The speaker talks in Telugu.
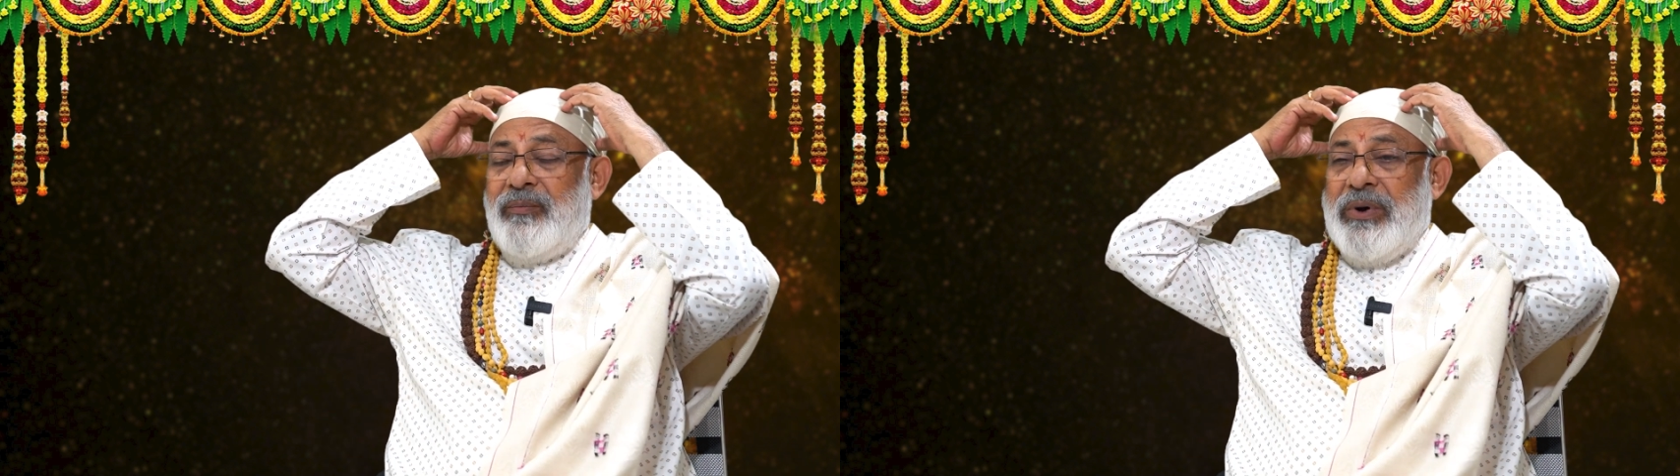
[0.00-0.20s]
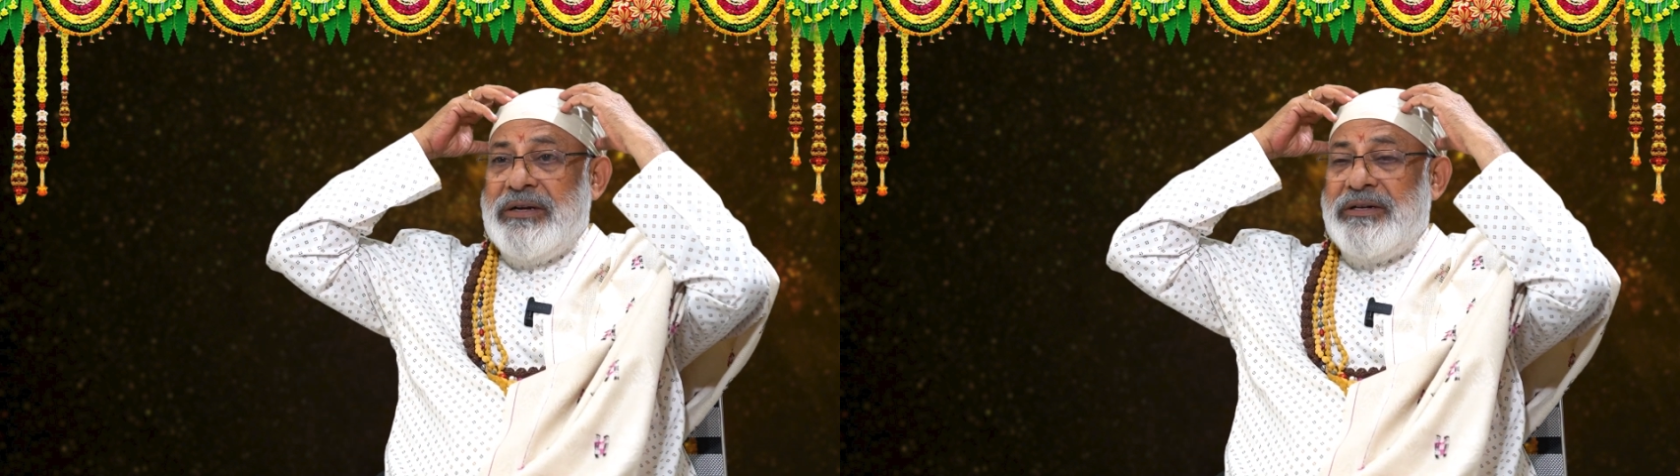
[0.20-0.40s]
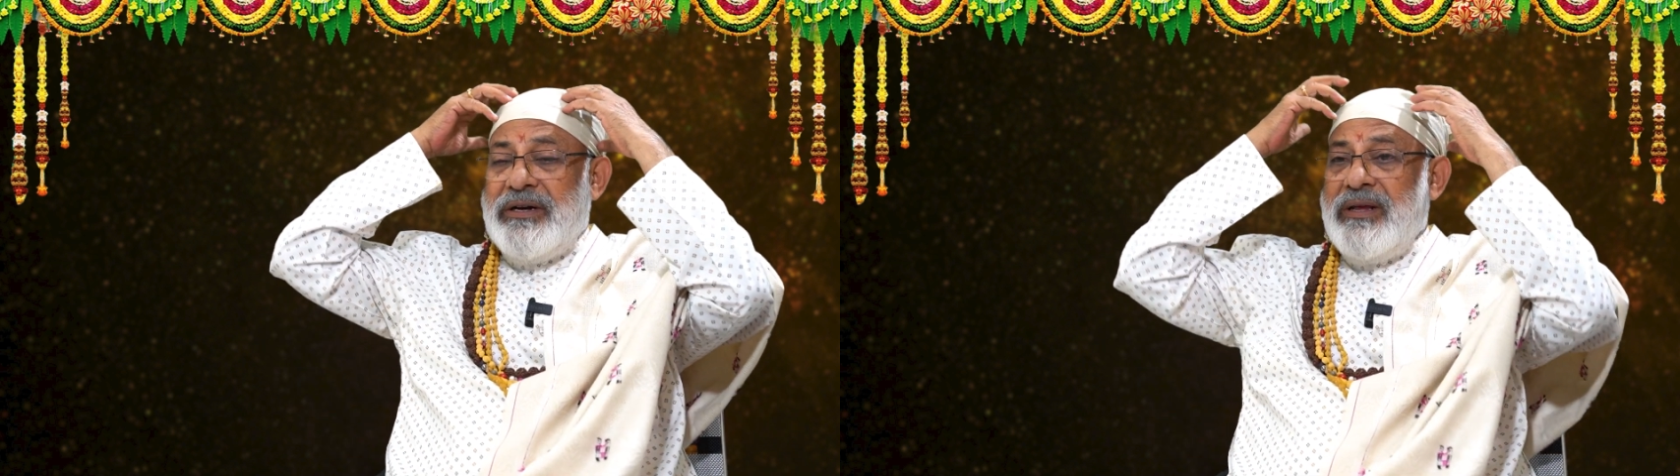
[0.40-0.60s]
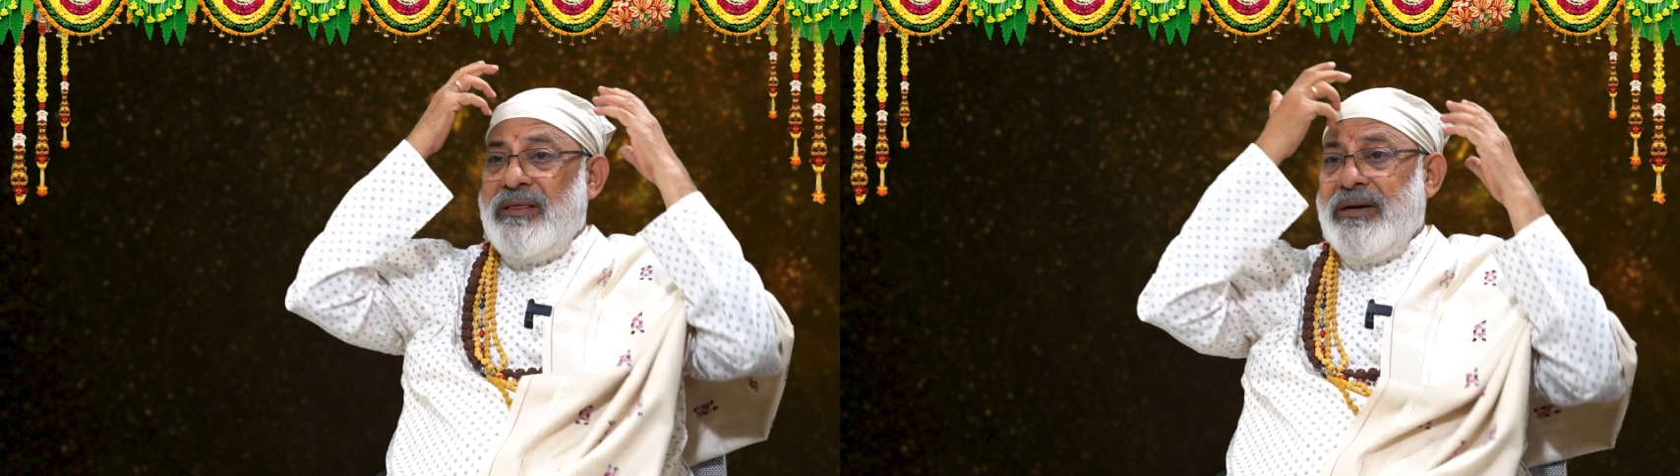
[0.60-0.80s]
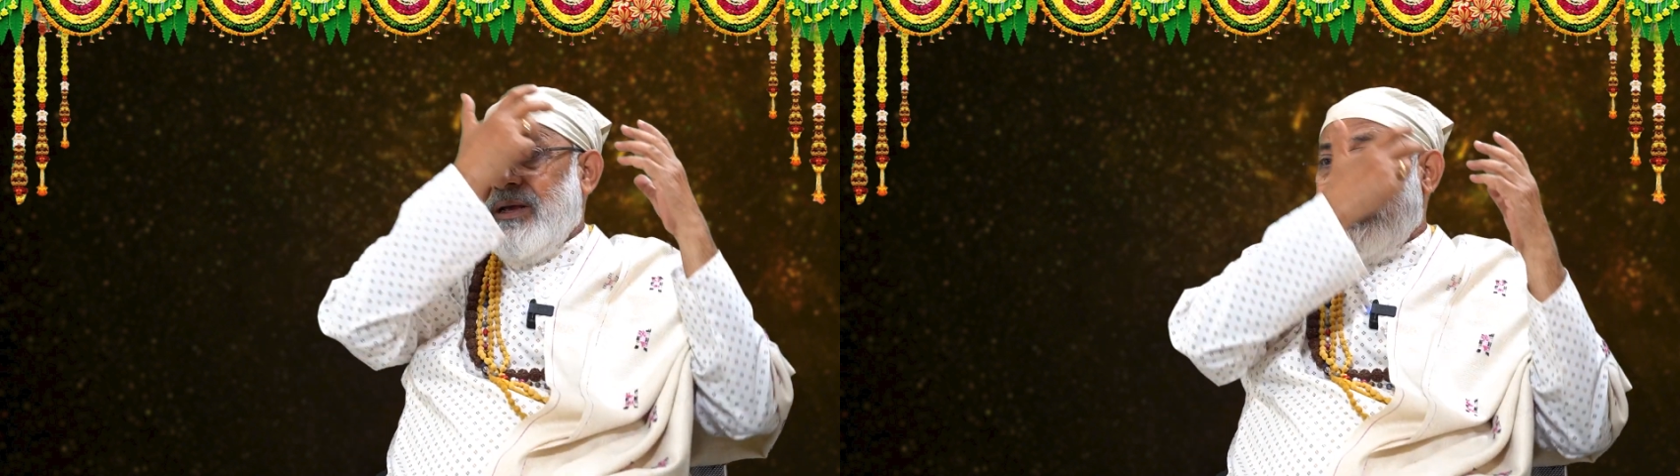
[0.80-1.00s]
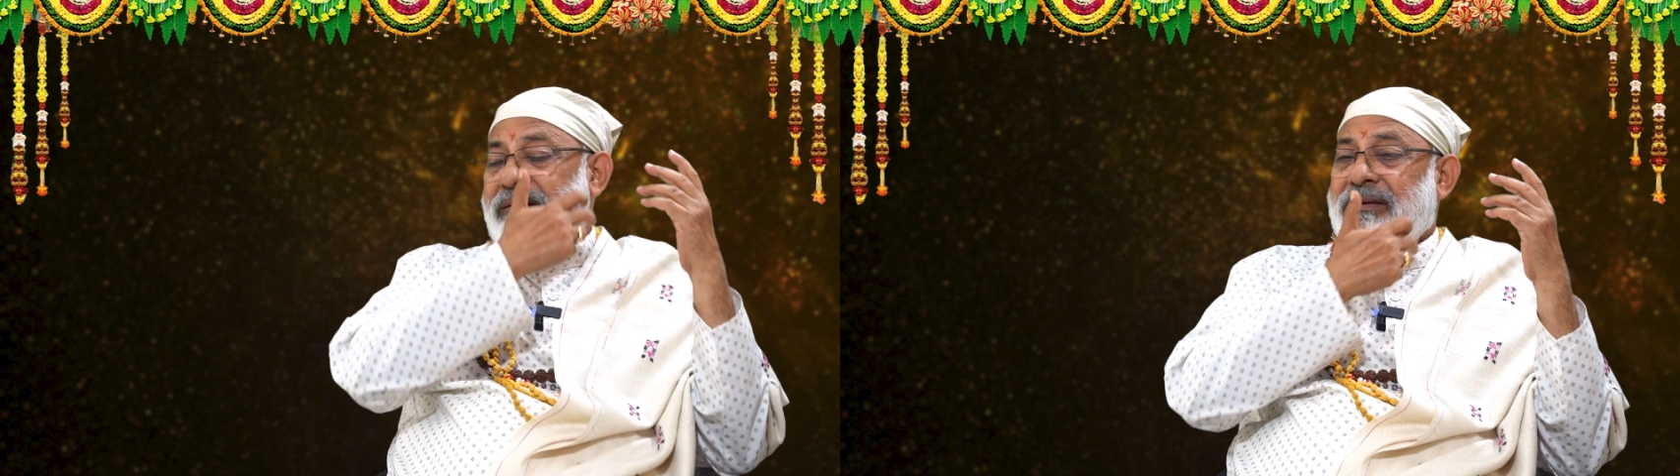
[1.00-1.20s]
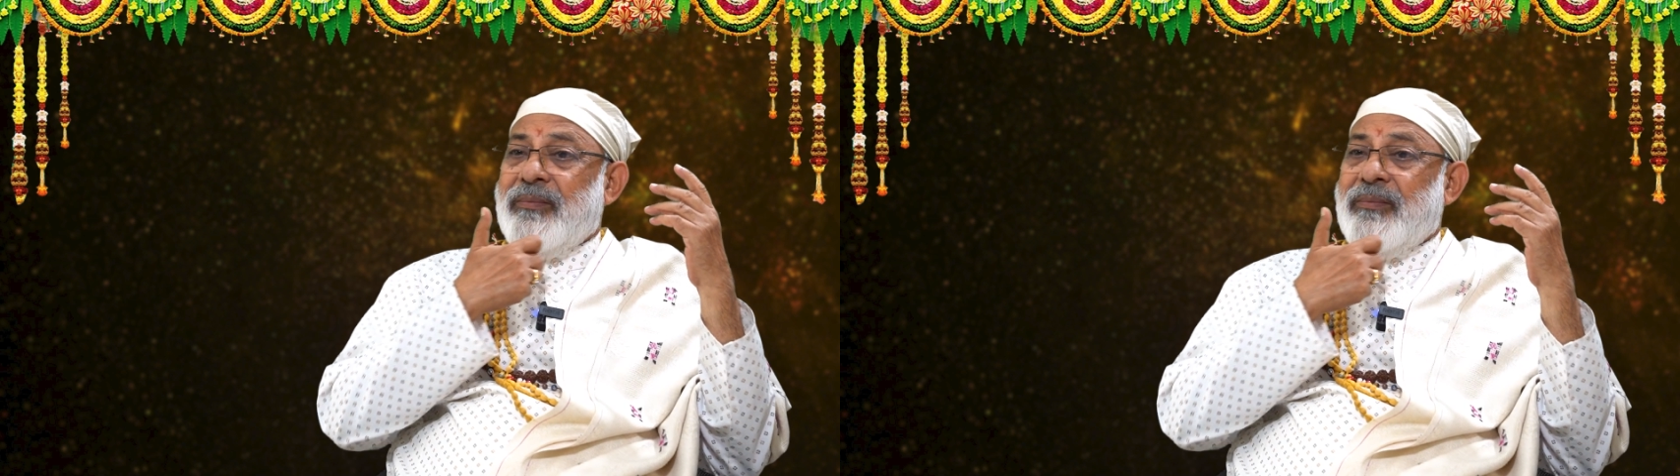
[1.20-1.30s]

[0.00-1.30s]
పంచేంద్రియాలకు